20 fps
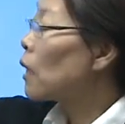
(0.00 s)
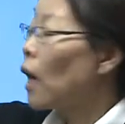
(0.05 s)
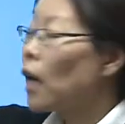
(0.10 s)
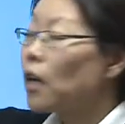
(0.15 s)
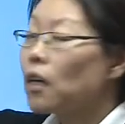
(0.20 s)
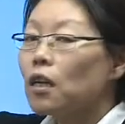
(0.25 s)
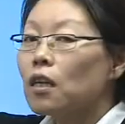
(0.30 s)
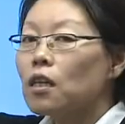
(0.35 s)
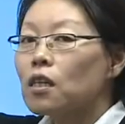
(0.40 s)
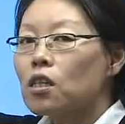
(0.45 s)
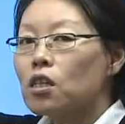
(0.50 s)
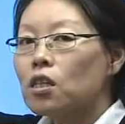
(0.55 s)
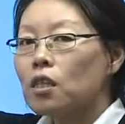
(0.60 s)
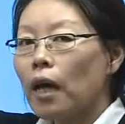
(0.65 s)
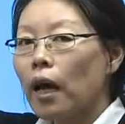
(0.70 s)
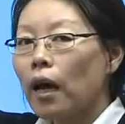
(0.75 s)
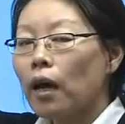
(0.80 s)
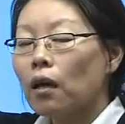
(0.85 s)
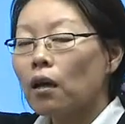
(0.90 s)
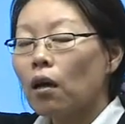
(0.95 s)
它可以是
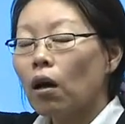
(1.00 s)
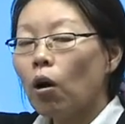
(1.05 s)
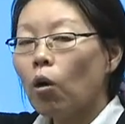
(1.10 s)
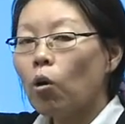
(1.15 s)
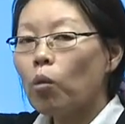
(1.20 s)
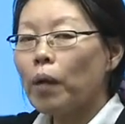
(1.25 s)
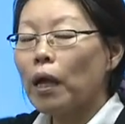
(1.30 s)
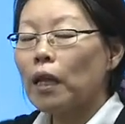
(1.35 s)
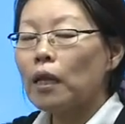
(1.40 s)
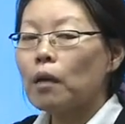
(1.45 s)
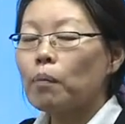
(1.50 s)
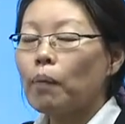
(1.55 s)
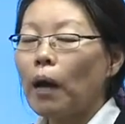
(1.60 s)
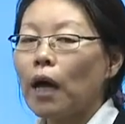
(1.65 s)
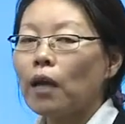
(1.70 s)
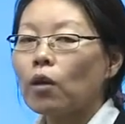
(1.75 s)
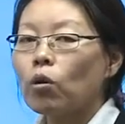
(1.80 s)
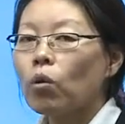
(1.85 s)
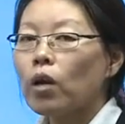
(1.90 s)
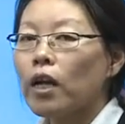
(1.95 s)
在后边那排
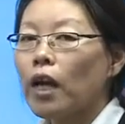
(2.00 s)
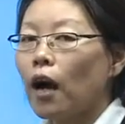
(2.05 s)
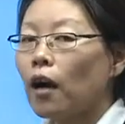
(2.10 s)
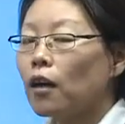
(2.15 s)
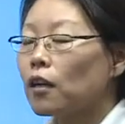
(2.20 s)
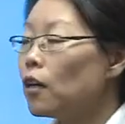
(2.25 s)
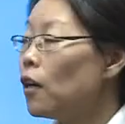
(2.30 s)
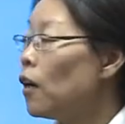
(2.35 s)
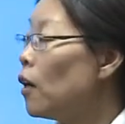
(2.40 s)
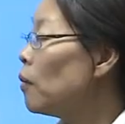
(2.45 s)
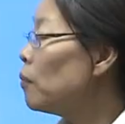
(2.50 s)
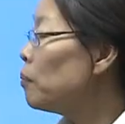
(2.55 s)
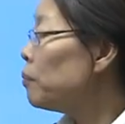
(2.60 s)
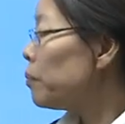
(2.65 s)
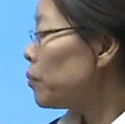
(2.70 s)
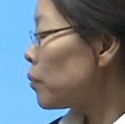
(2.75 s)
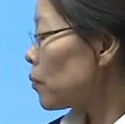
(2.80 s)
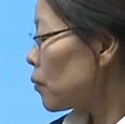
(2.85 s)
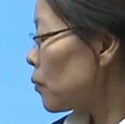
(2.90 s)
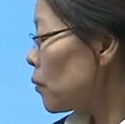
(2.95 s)
有两个。
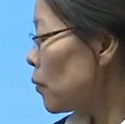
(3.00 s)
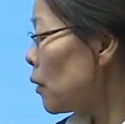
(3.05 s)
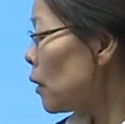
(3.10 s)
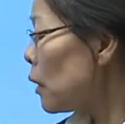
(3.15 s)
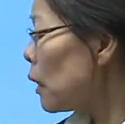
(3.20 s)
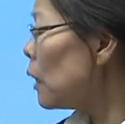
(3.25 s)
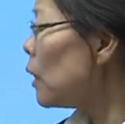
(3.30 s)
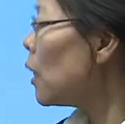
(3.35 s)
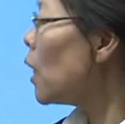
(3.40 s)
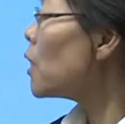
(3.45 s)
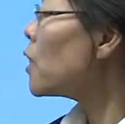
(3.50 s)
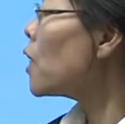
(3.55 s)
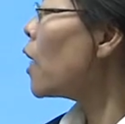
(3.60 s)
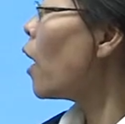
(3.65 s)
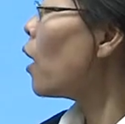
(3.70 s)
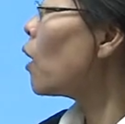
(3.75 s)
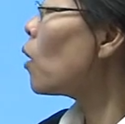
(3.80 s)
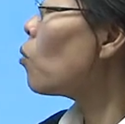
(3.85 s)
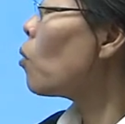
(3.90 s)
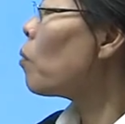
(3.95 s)
那这
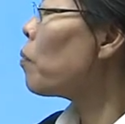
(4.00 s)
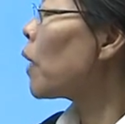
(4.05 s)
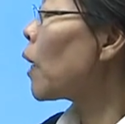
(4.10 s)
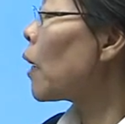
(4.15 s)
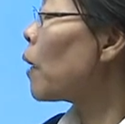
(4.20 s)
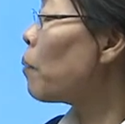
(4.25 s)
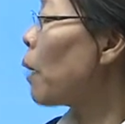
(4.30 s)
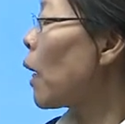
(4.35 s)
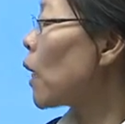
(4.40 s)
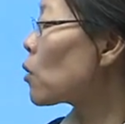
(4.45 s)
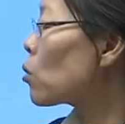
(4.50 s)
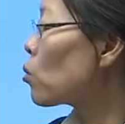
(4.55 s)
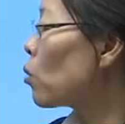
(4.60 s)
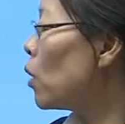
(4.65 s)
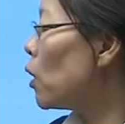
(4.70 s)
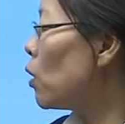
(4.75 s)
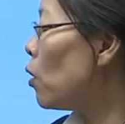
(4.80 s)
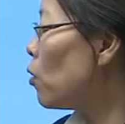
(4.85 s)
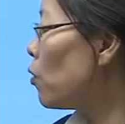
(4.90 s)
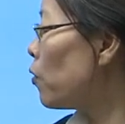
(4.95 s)
样呢，我们来把
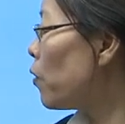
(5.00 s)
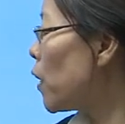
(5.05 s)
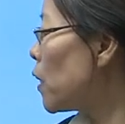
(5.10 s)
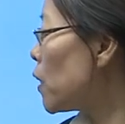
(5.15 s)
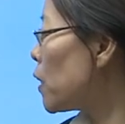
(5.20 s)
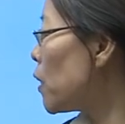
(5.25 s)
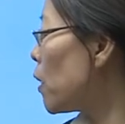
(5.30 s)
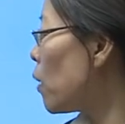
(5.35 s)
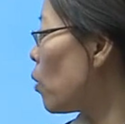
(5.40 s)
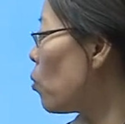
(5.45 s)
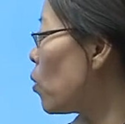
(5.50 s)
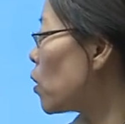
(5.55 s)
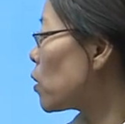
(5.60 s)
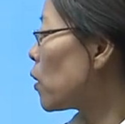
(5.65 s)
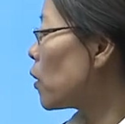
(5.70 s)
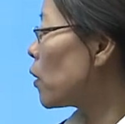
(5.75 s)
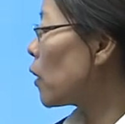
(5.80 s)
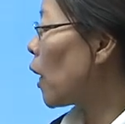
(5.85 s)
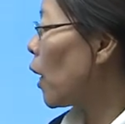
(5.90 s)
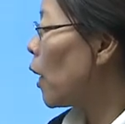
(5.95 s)
所有分析的过
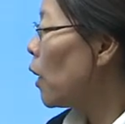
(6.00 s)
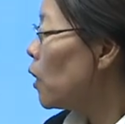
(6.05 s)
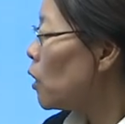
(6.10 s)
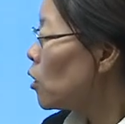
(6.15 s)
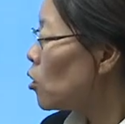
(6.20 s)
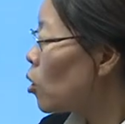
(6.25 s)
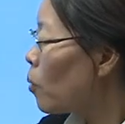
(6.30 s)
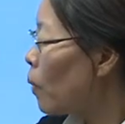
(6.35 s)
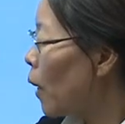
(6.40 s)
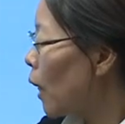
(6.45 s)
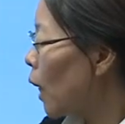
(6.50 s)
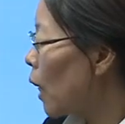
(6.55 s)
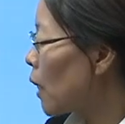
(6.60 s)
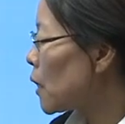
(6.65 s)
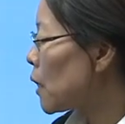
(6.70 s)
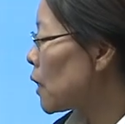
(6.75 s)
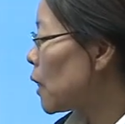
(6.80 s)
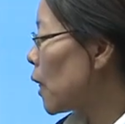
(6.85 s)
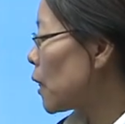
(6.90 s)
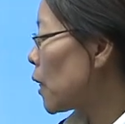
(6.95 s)
程呢，就把它
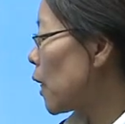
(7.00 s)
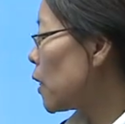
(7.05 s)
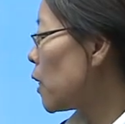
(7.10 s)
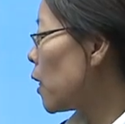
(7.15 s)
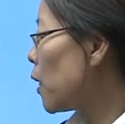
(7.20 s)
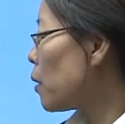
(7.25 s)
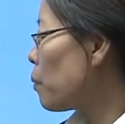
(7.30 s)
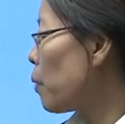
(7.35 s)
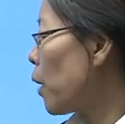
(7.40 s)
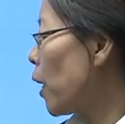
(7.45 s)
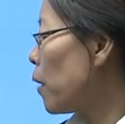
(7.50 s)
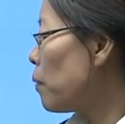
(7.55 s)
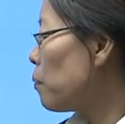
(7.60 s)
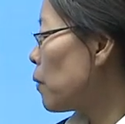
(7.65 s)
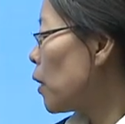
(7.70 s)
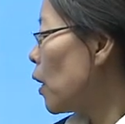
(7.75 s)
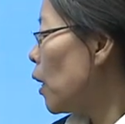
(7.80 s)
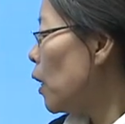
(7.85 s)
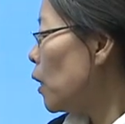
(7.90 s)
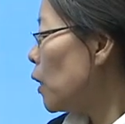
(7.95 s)
写在这里边。
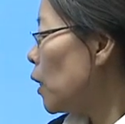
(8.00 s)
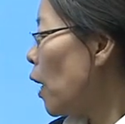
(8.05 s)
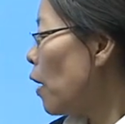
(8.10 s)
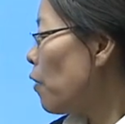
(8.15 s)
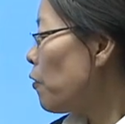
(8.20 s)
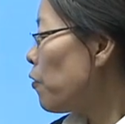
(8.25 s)
那